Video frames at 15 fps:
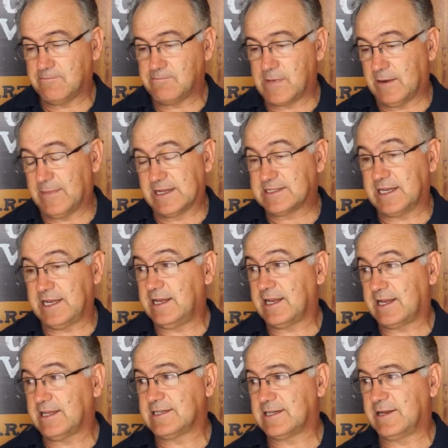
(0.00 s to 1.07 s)

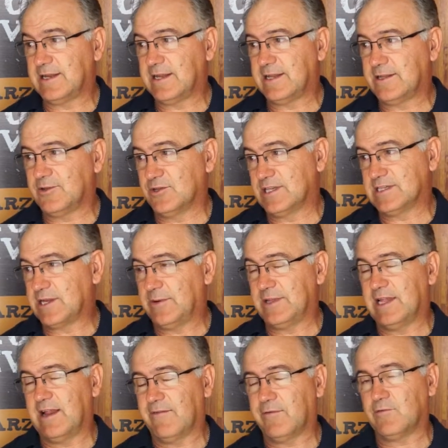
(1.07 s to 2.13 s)
almacenes que donde se
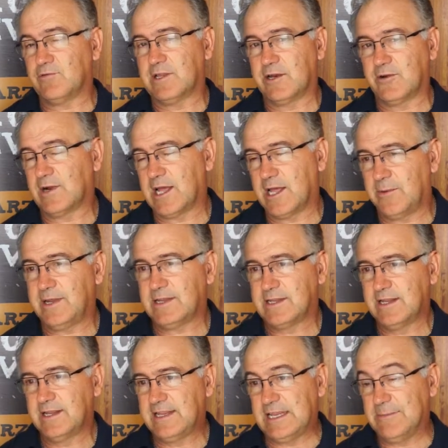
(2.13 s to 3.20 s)
vende la fruta, ¿no? Cada vez,
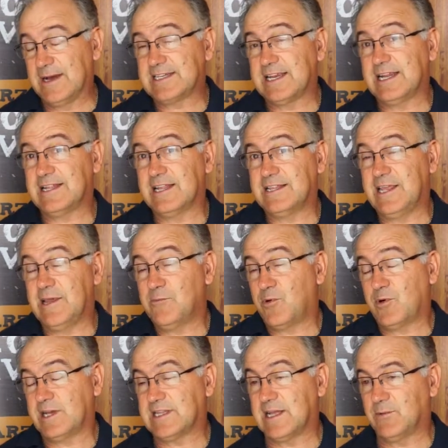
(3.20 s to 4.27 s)
y más en este
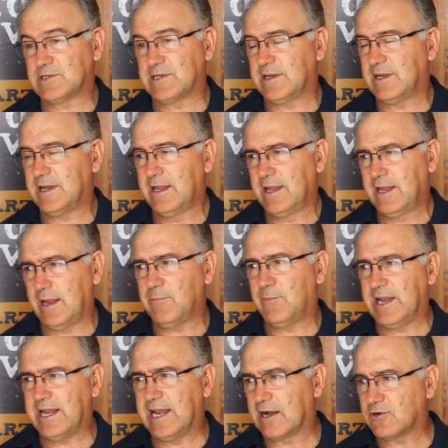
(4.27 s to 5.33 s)
tiempo que estamos en,
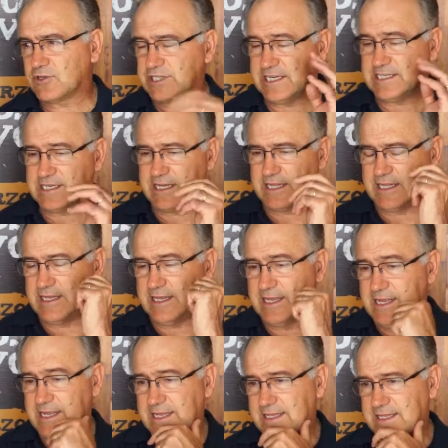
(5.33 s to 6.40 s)
plena cosecha de,
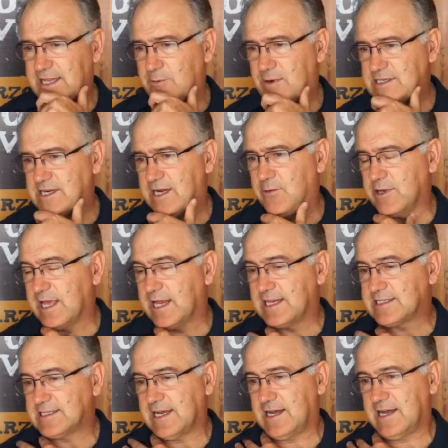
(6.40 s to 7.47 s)
guayabo y
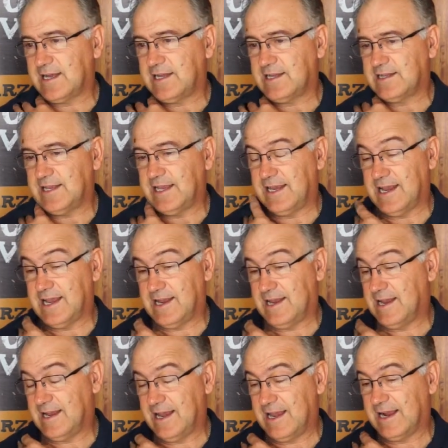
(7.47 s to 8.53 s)
arazá, este,
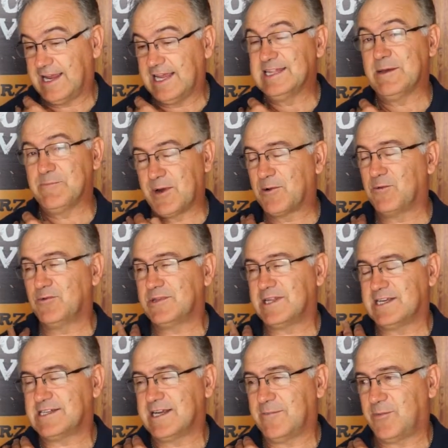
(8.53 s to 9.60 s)
la, gente
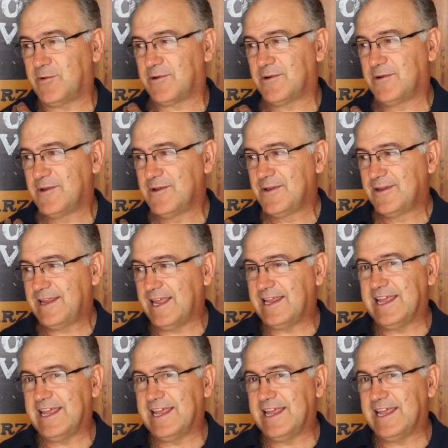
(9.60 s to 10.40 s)
pregunta ya por qué